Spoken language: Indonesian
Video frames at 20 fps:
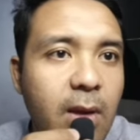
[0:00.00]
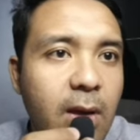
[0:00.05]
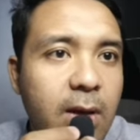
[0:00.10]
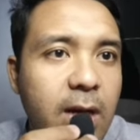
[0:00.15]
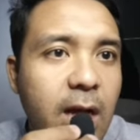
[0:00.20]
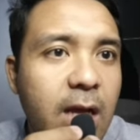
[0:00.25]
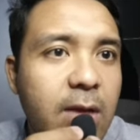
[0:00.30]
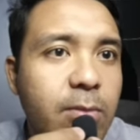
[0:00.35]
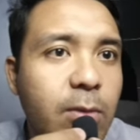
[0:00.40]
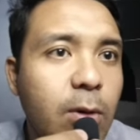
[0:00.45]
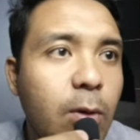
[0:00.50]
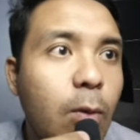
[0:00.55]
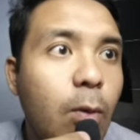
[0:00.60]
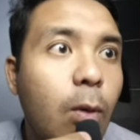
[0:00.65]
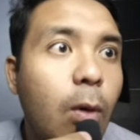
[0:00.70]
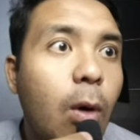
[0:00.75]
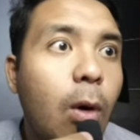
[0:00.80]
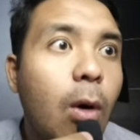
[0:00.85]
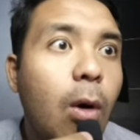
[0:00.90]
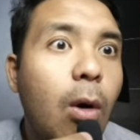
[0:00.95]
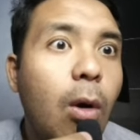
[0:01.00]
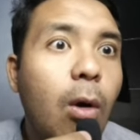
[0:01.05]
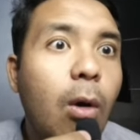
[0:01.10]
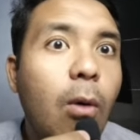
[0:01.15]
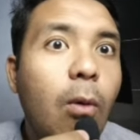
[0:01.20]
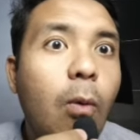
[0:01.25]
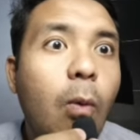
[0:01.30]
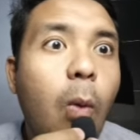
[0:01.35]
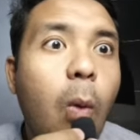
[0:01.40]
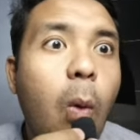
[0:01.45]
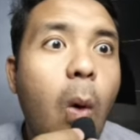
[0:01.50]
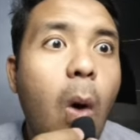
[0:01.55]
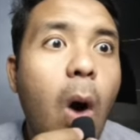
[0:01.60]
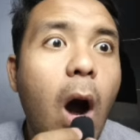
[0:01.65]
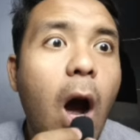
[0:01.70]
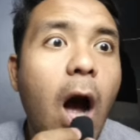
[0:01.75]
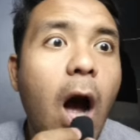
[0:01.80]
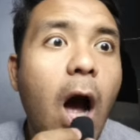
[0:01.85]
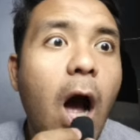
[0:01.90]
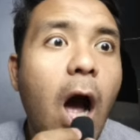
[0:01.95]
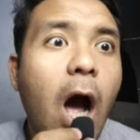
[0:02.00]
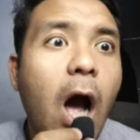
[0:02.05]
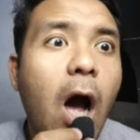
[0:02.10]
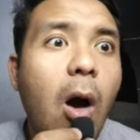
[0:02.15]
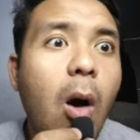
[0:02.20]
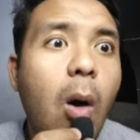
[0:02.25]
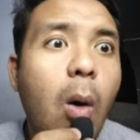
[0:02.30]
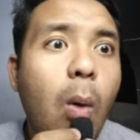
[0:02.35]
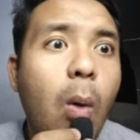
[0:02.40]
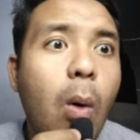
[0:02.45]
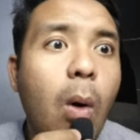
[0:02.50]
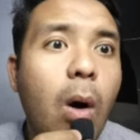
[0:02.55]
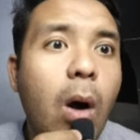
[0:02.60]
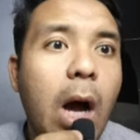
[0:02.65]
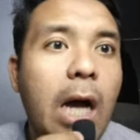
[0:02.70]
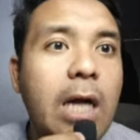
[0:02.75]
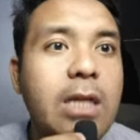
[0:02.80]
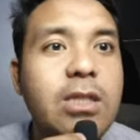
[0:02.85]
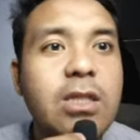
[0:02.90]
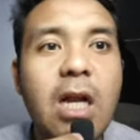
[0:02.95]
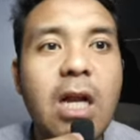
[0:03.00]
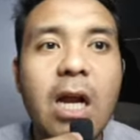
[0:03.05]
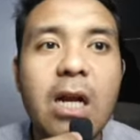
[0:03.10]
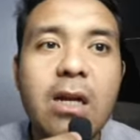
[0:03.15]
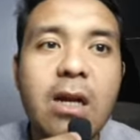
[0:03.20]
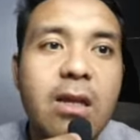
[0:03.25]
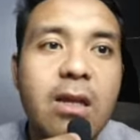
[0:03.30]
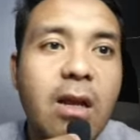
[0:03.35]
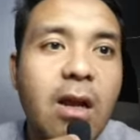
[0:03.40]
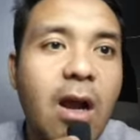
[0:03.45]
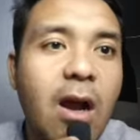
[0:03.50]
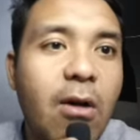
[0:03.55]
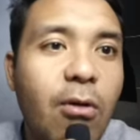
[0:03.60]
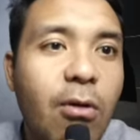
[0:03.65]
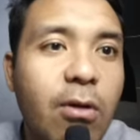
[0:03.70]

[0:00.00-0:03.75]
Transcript: Diamond. Wow, anjir harganya nggak